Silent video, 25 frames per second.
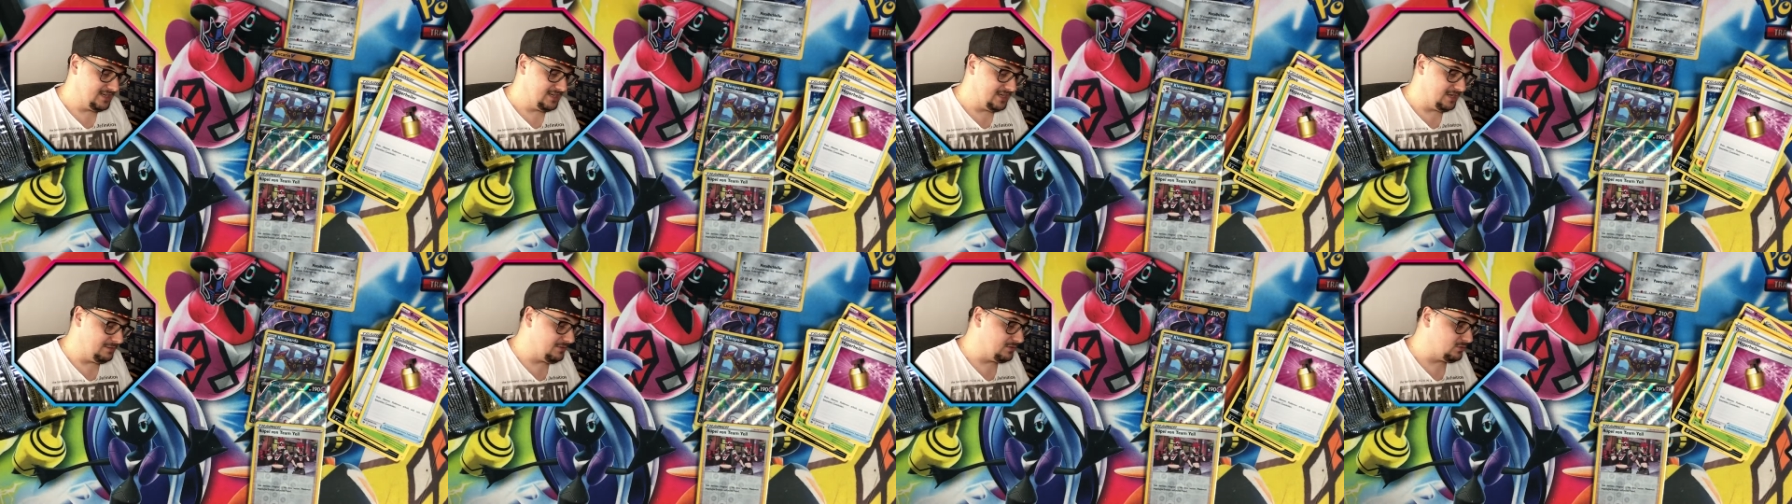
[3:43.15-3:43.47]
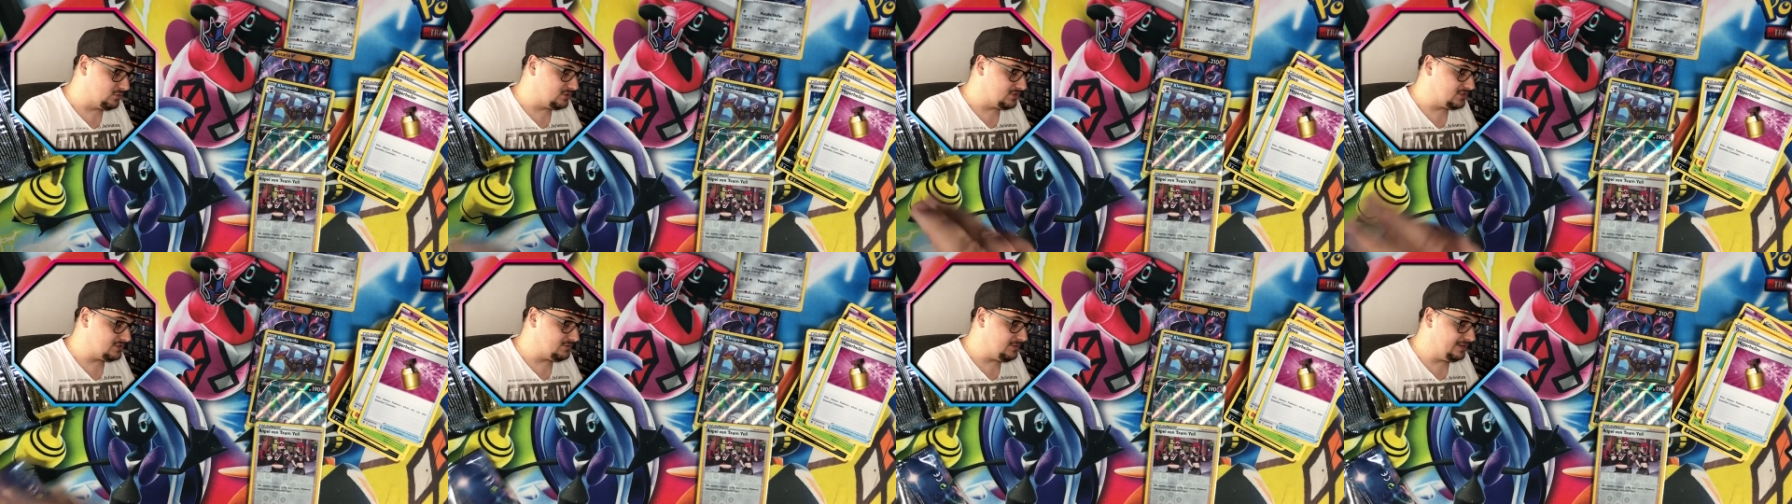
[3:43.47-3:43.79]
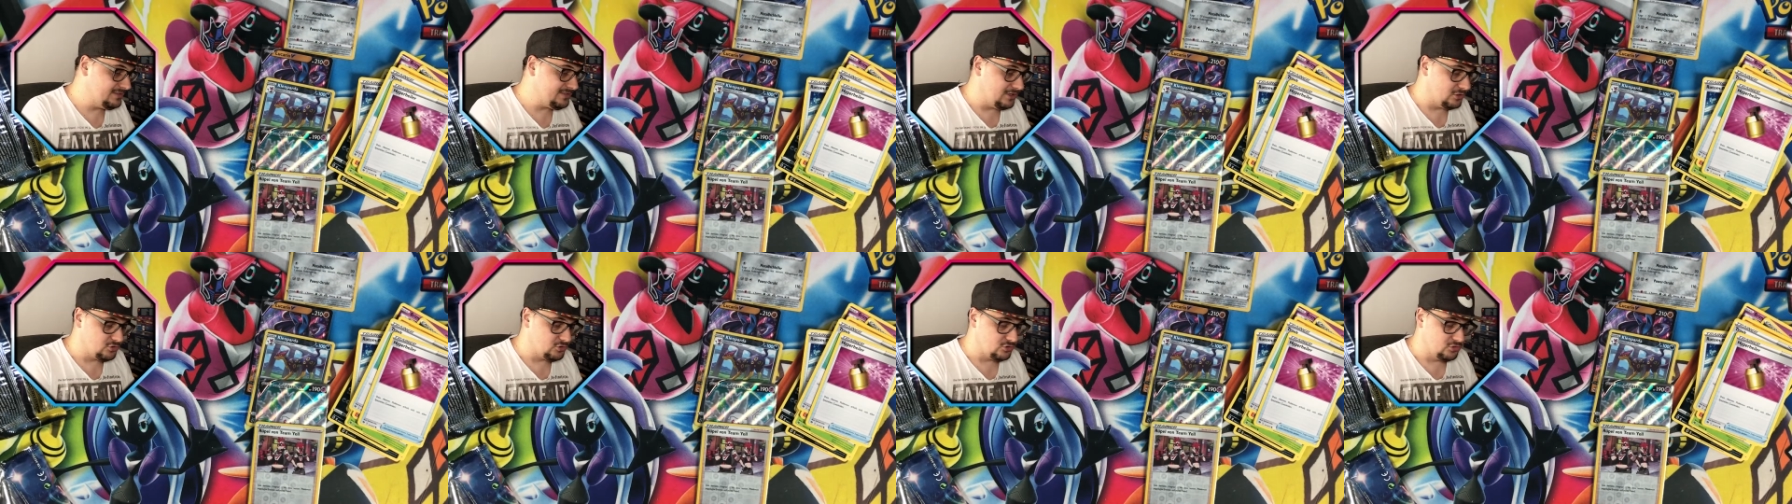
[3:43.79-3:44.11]
Aber gut, 2
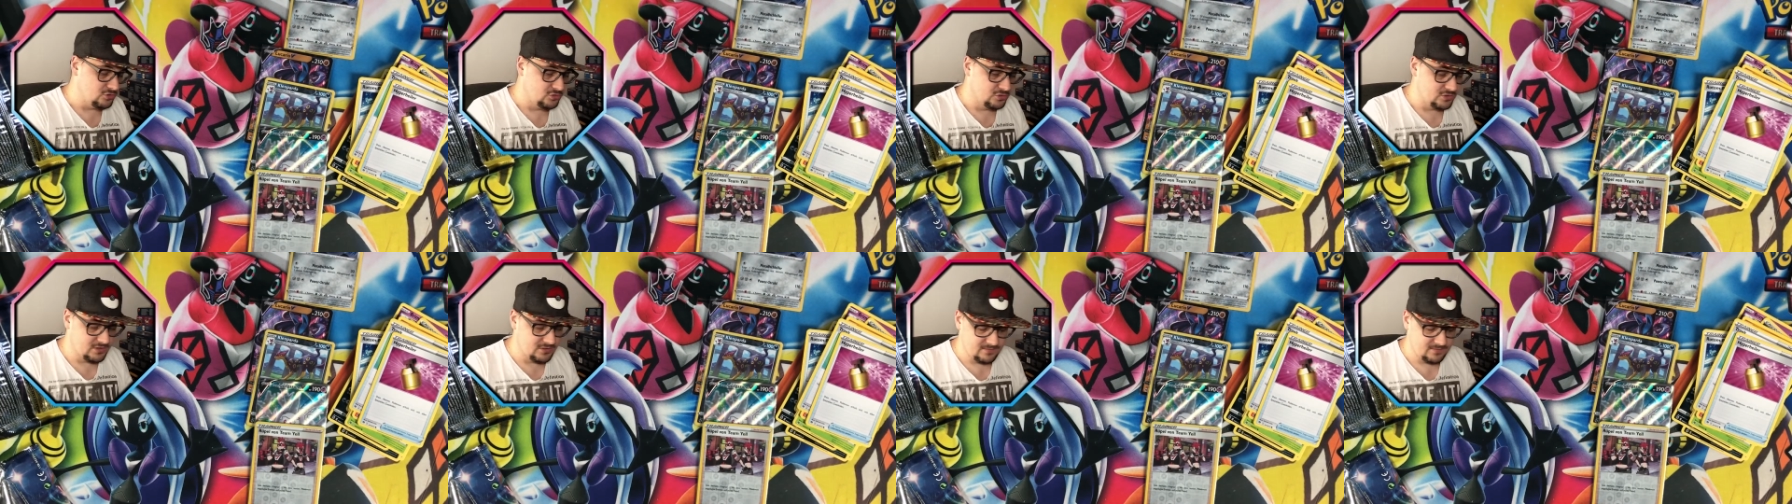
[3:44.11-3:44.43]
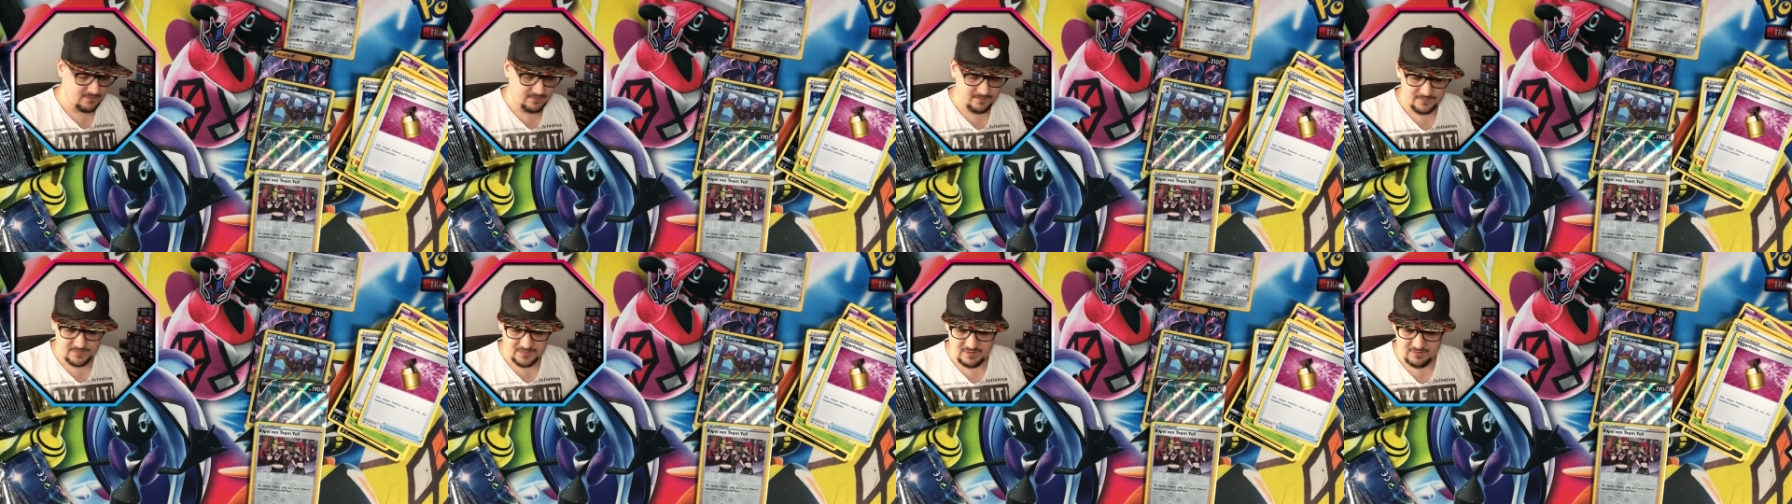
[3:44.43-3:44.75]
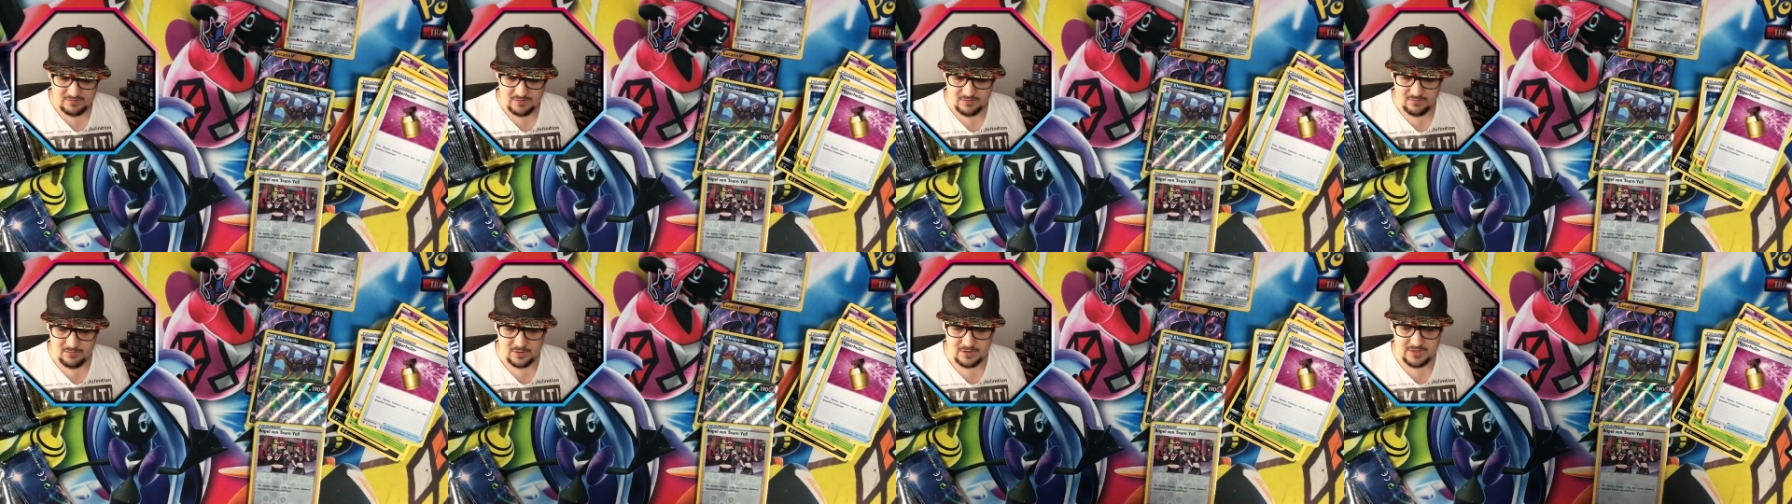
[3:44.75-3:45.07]
ist auch schon gut.
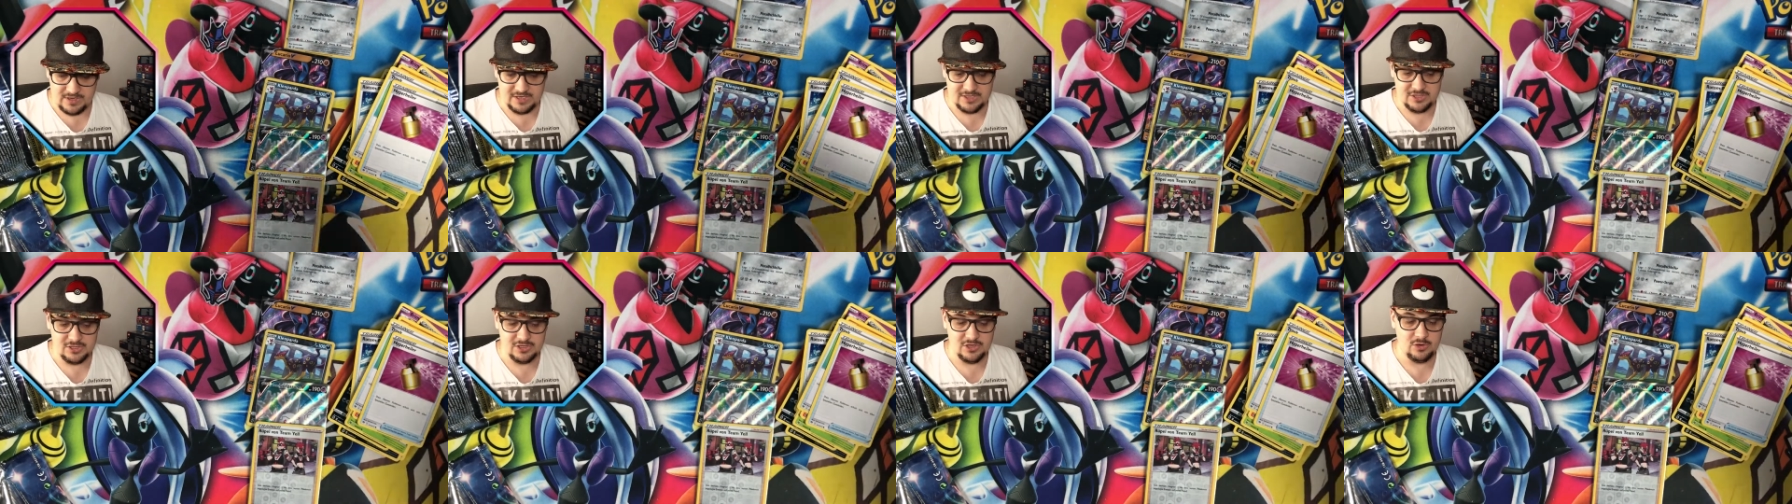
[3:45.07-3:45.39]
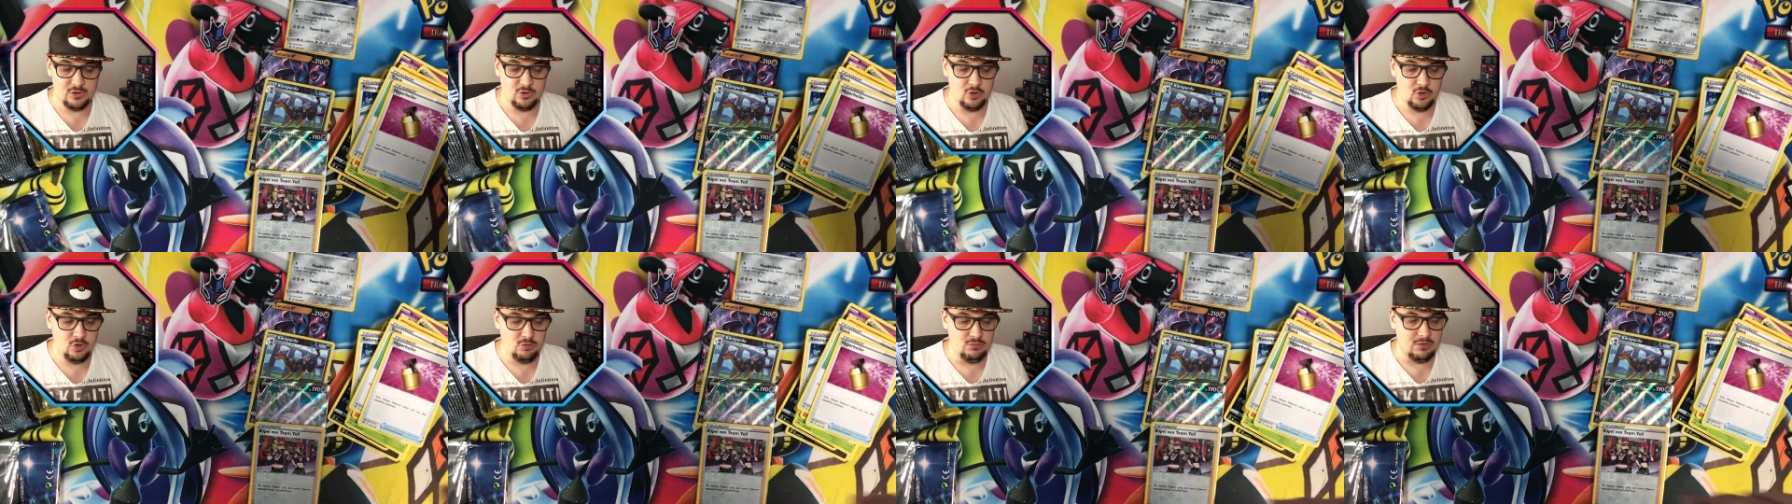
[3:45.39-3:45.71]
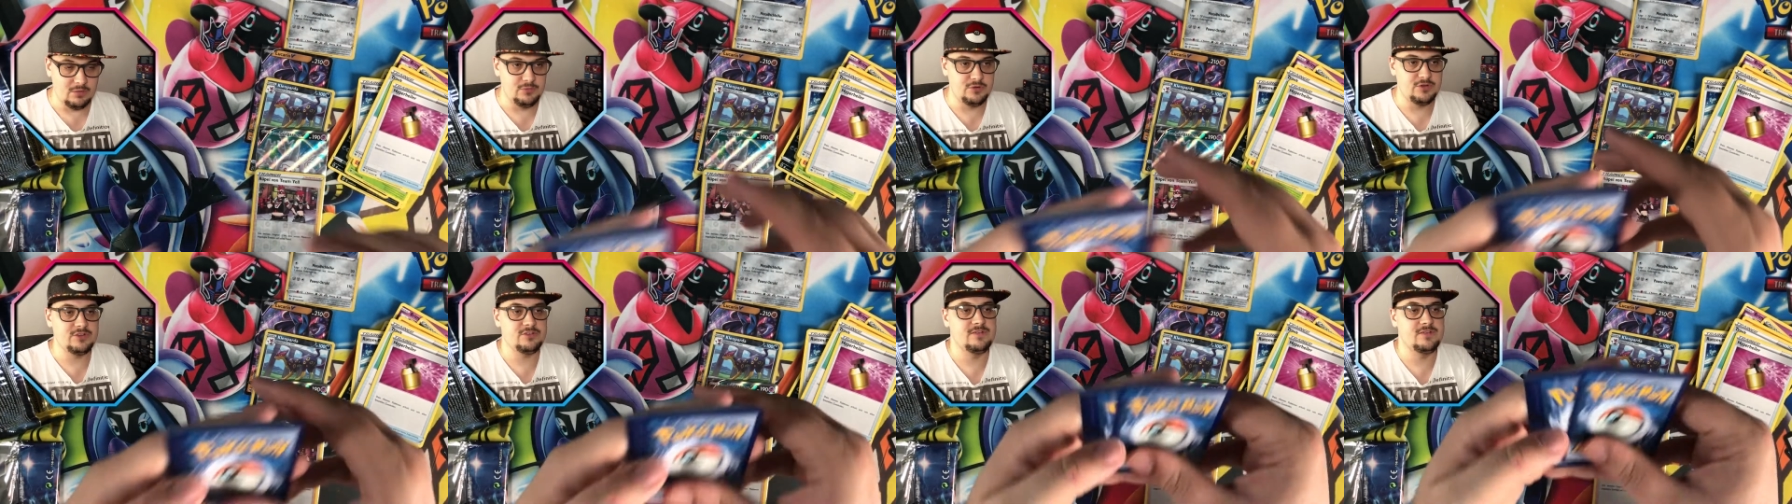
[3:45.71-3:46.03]
Wir wollen ja nicht
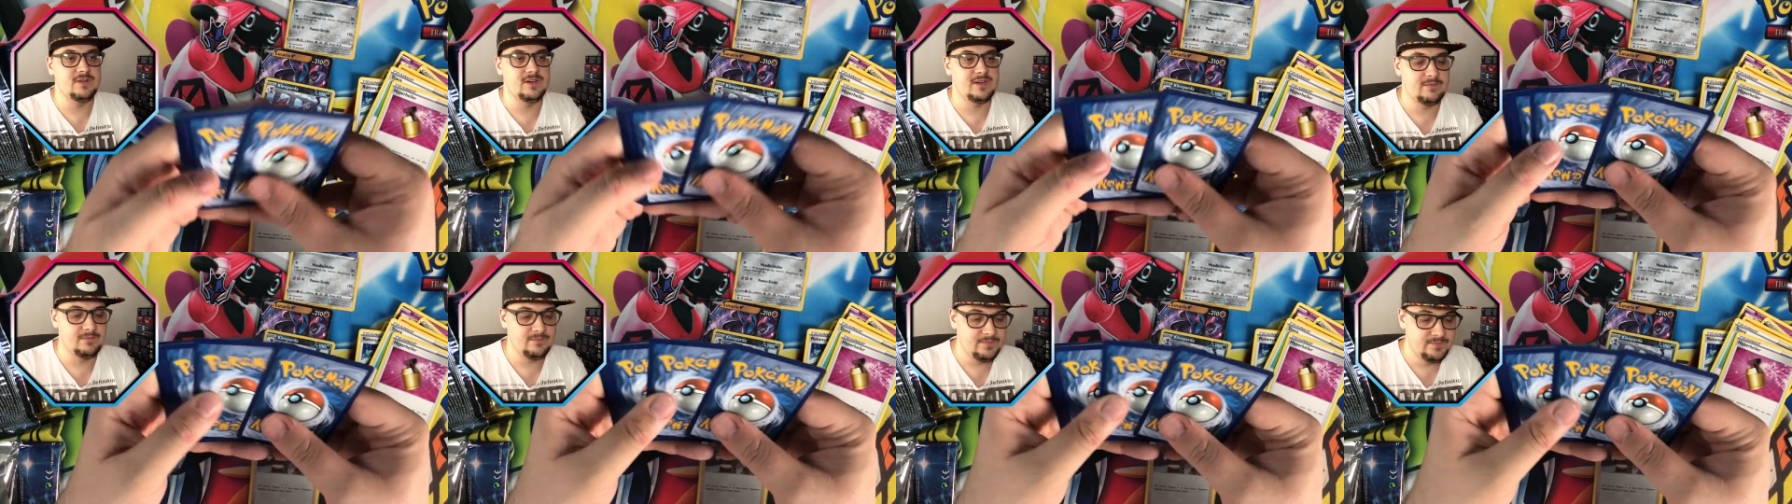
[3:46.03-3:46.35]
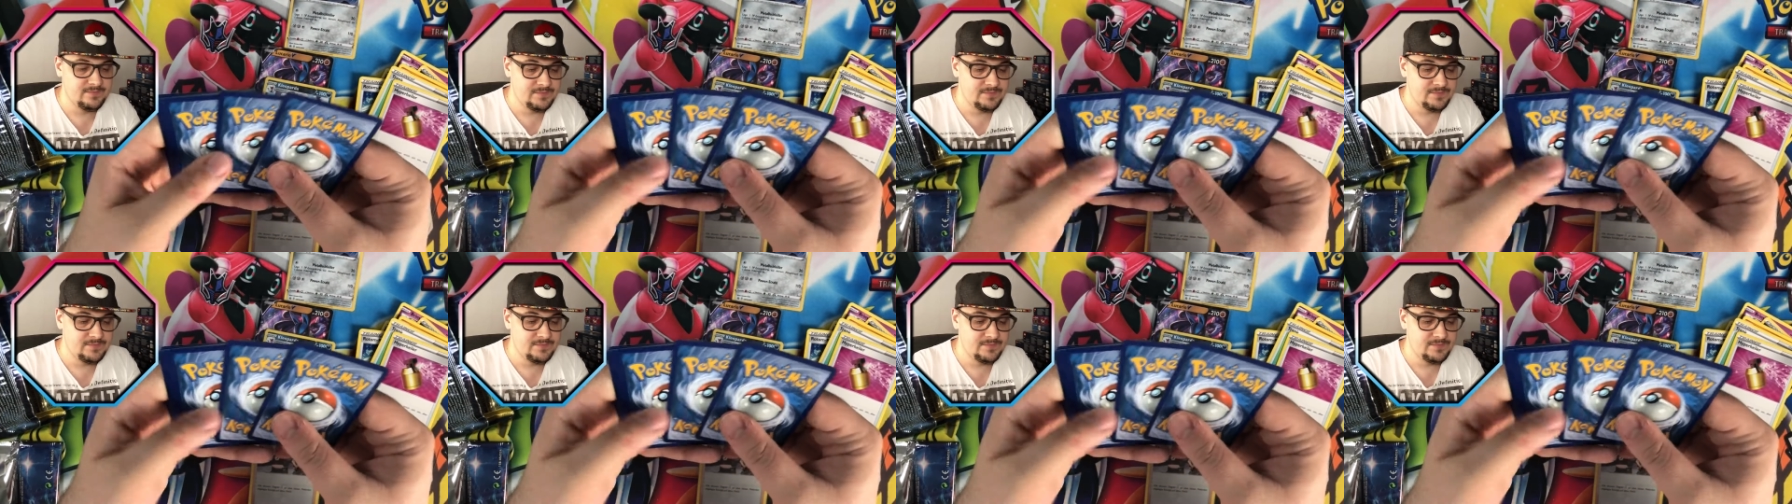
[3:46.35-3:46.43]
übermütig werden.